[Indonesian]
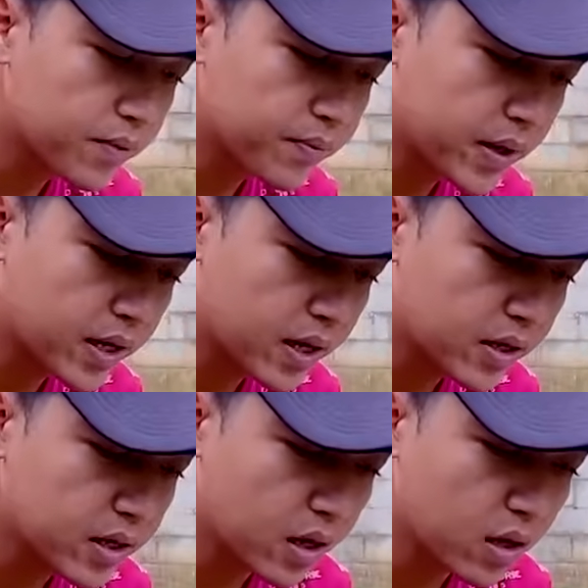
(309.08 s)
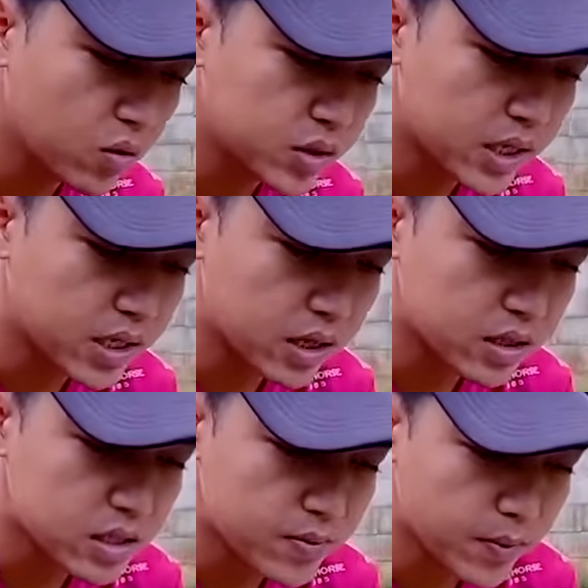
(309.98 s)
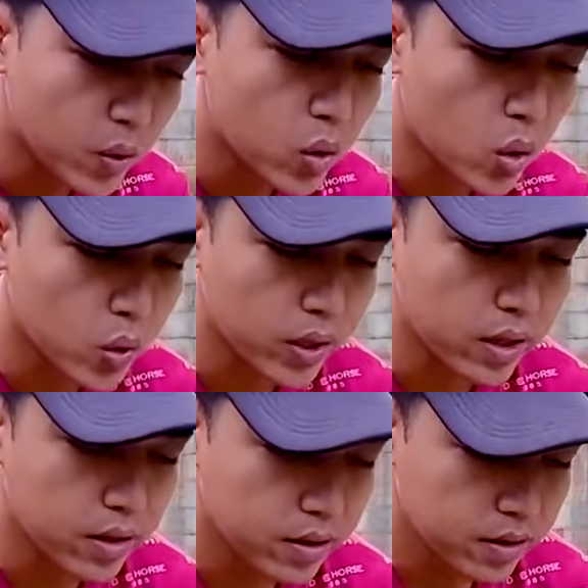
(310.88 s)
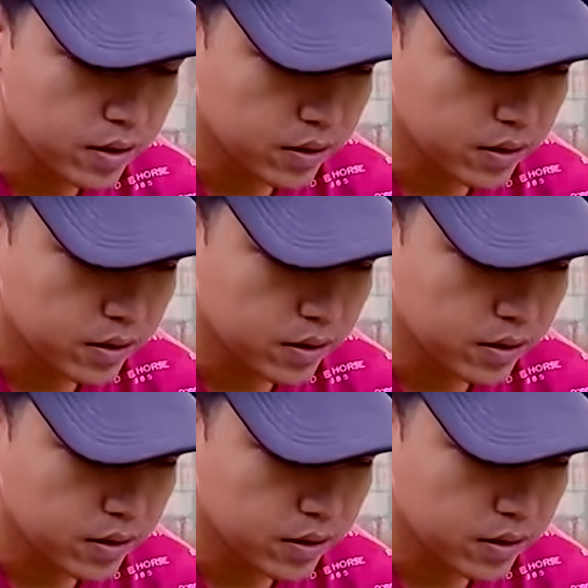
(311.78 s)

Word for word: ya karena Megannya nggak telur saya ganti sama blorok ya